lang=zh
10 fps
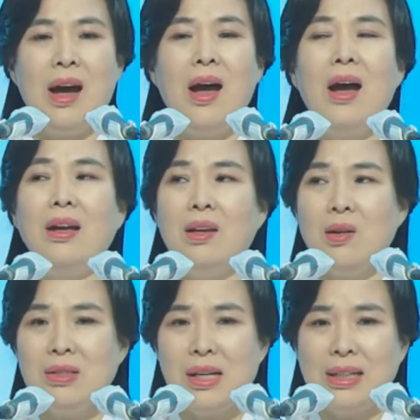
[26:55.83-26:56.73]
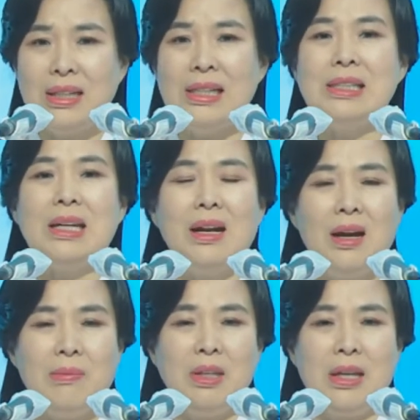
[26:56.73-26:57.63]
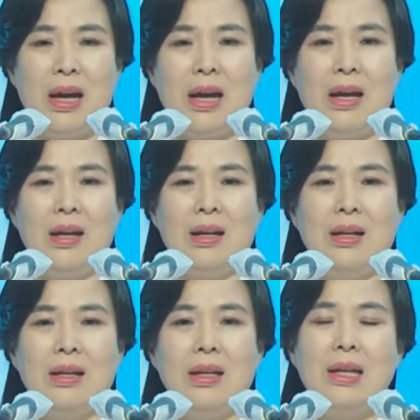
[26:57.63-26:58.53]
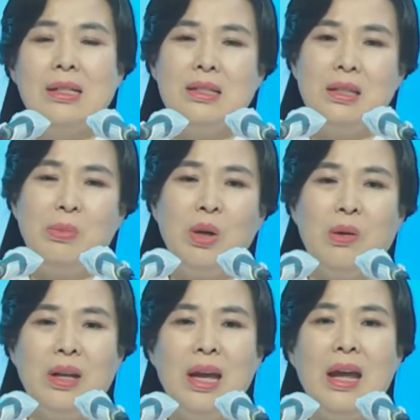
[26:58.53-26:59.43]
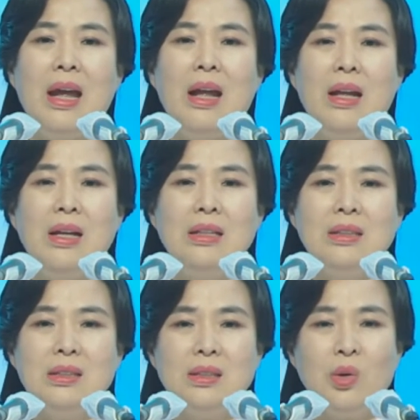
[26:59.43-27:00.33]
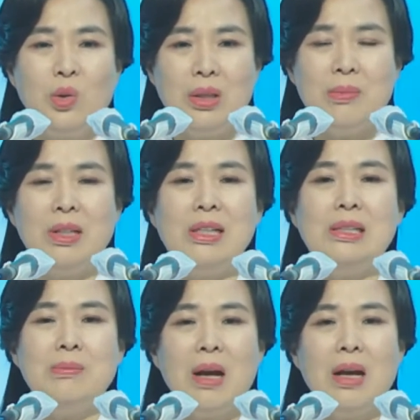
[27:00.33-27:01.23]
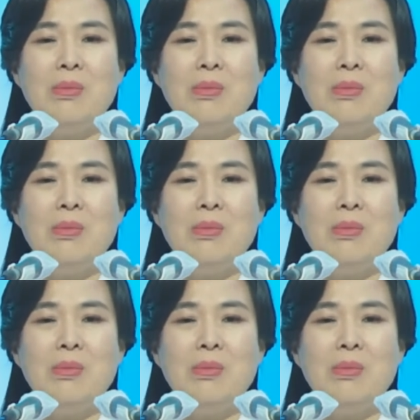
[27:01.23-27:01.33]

指望天国的人不仅会洁净自己，还会爱弟兄。十二月份，